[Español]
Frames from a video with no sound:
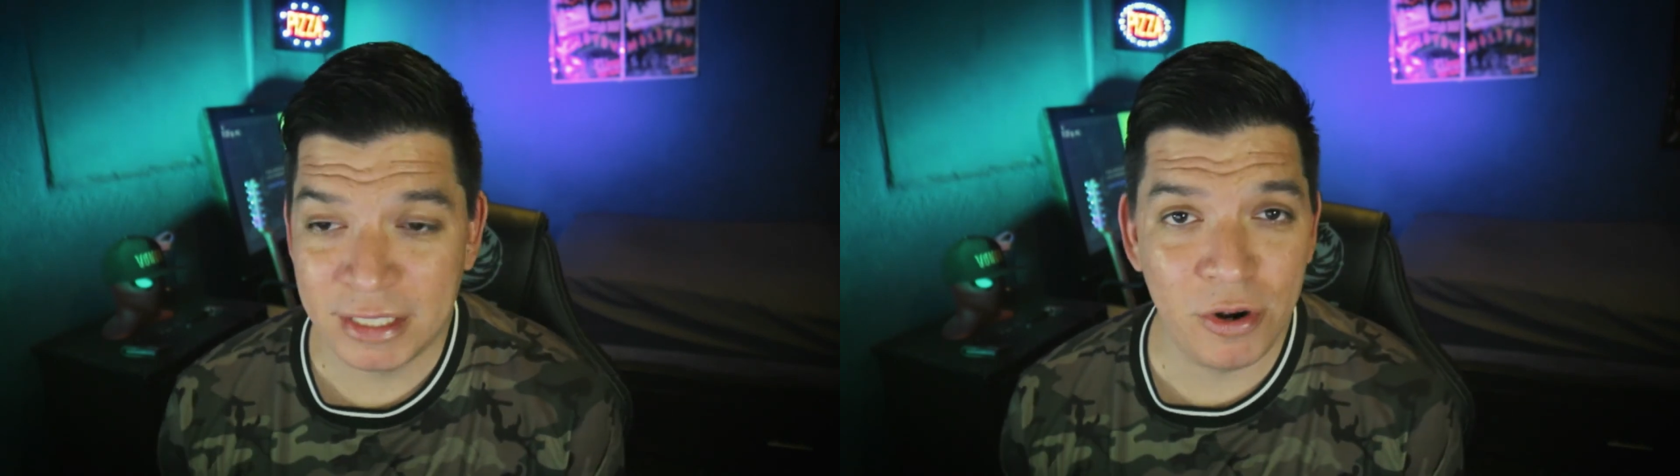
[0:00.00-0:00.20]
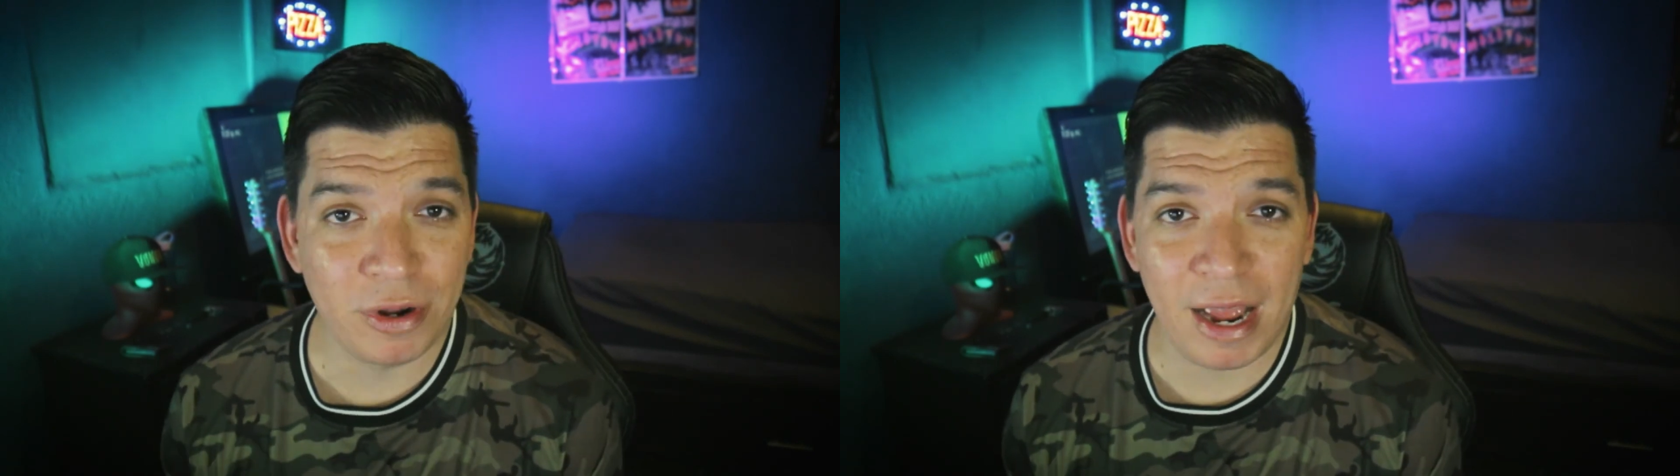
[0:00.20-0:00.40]

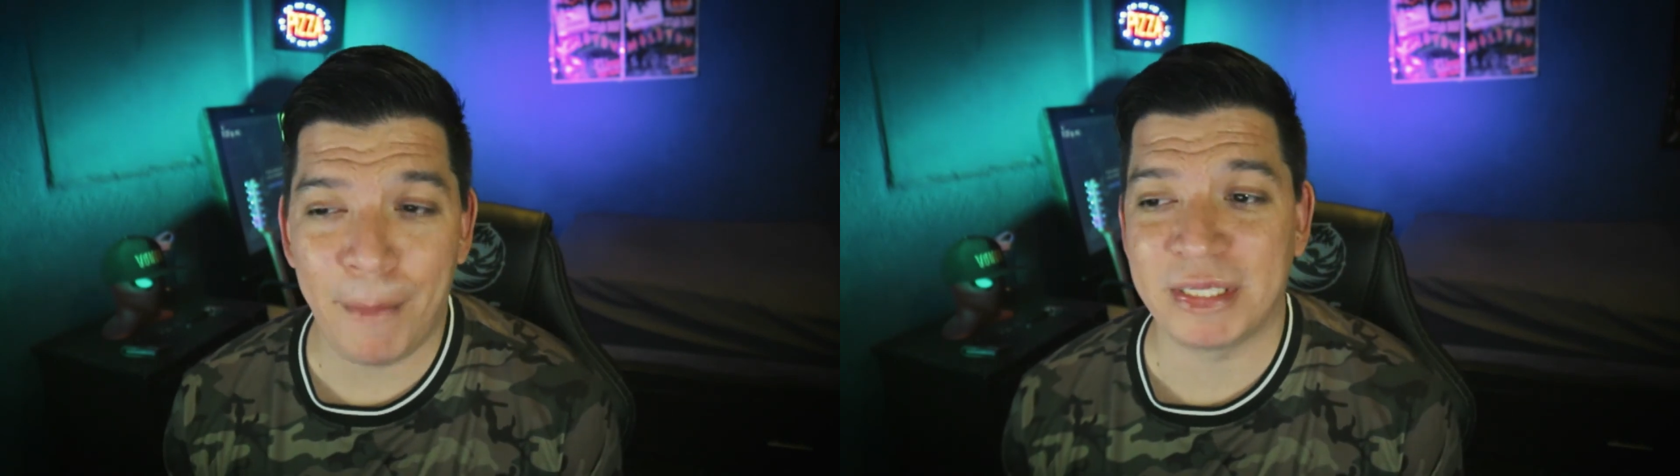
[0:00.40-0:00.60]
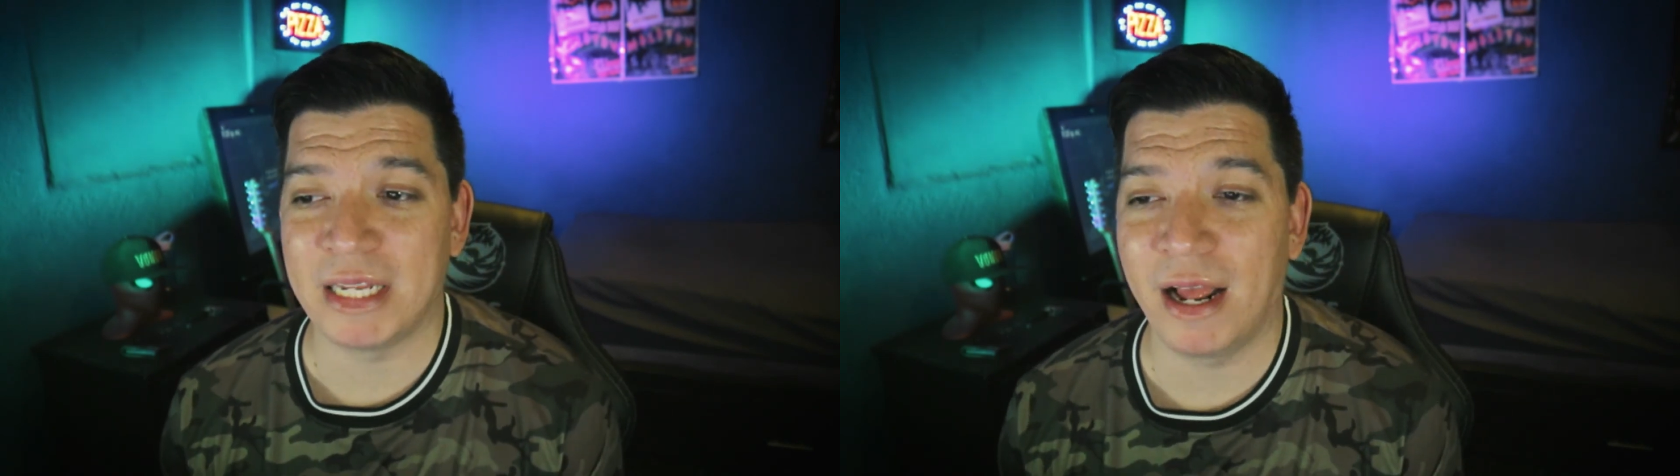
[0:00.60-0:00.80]
Si no queda
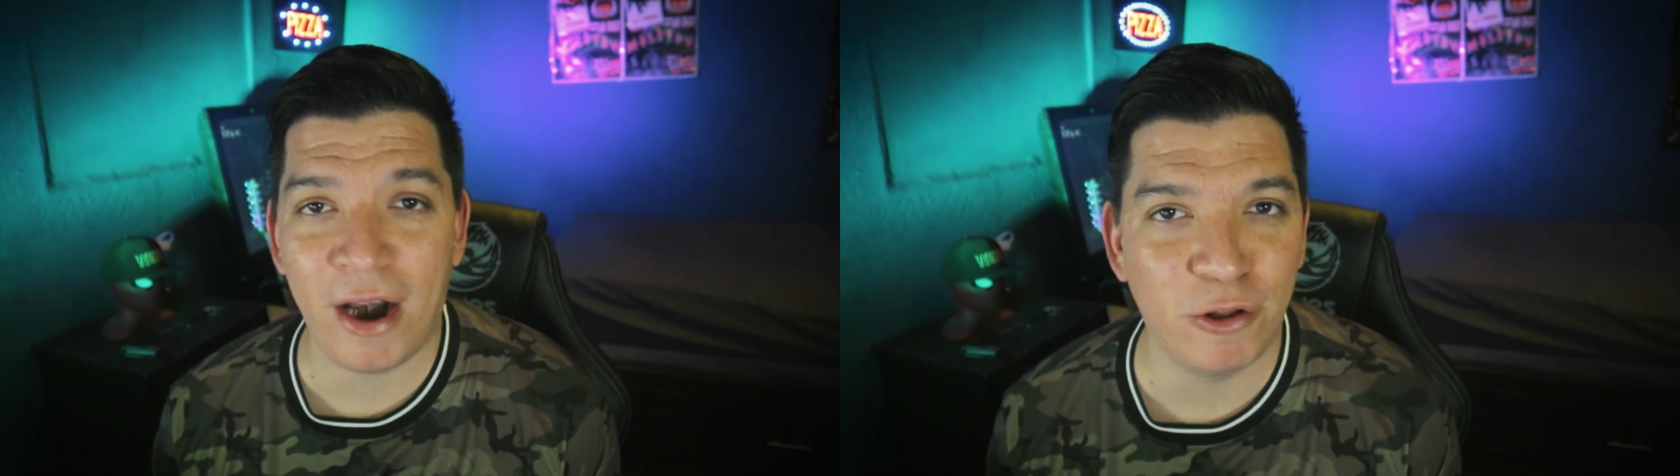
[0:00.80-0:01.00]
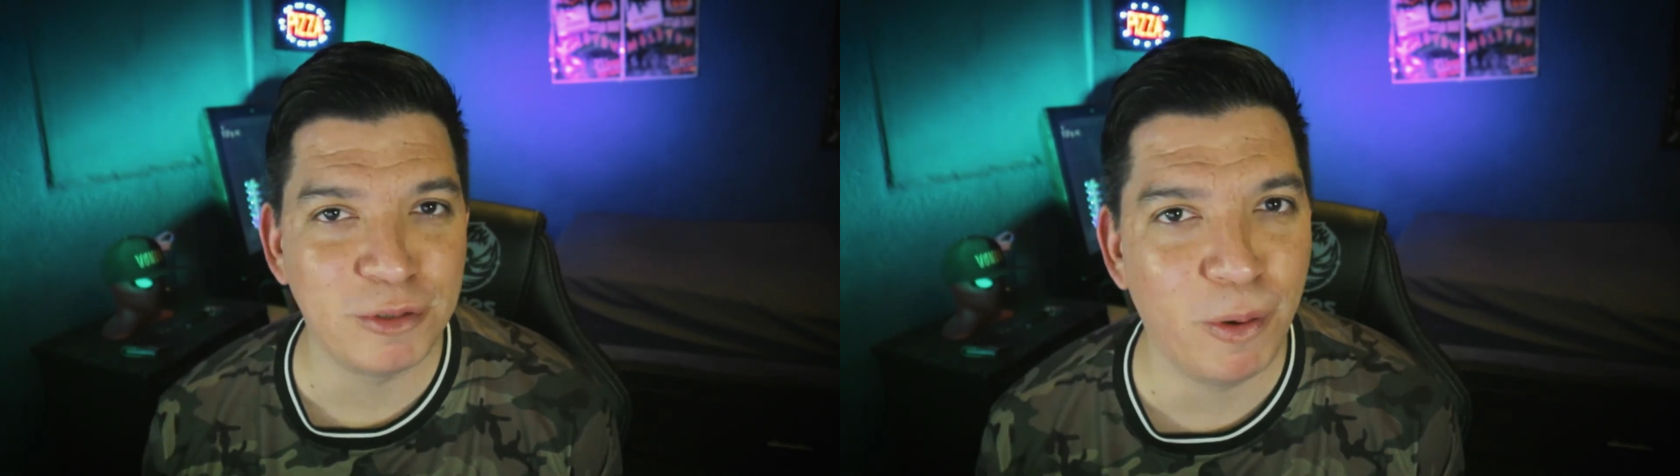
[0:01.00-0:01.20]
nada más que
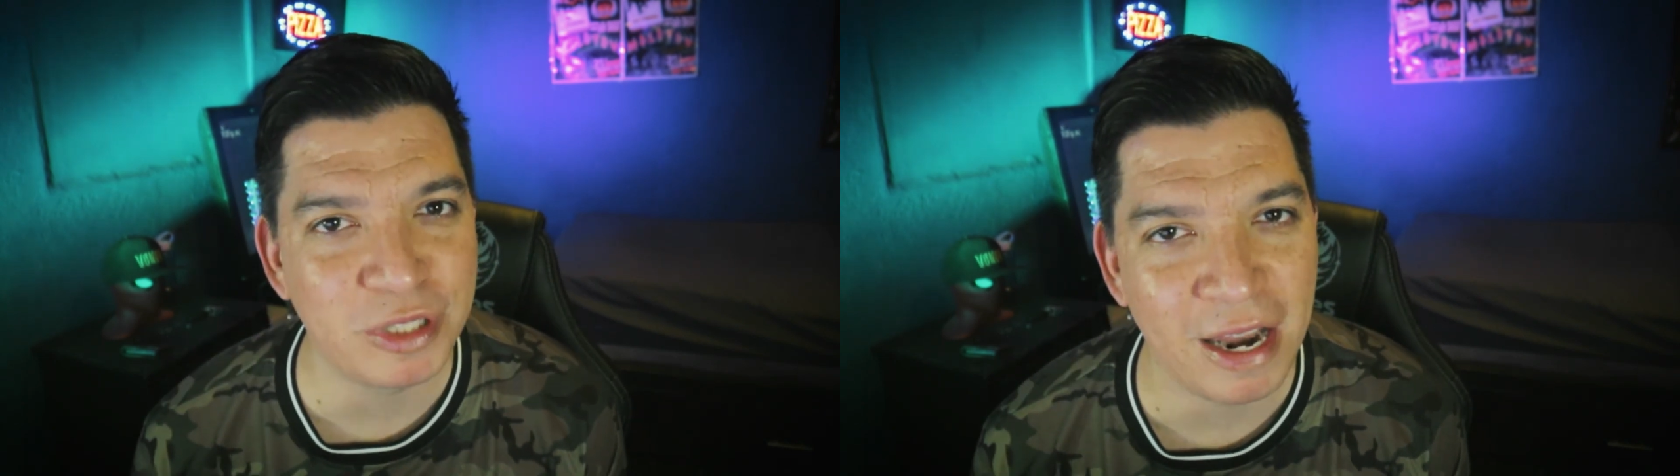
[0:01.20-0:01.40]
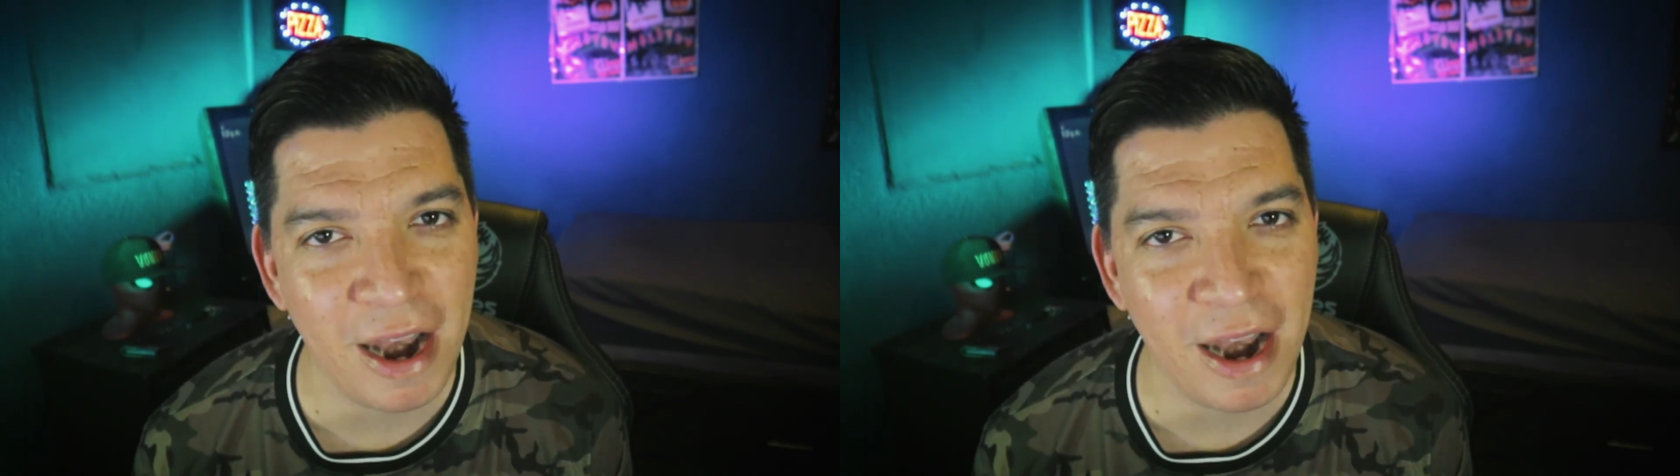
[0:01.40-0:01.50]
agregar, nos vemos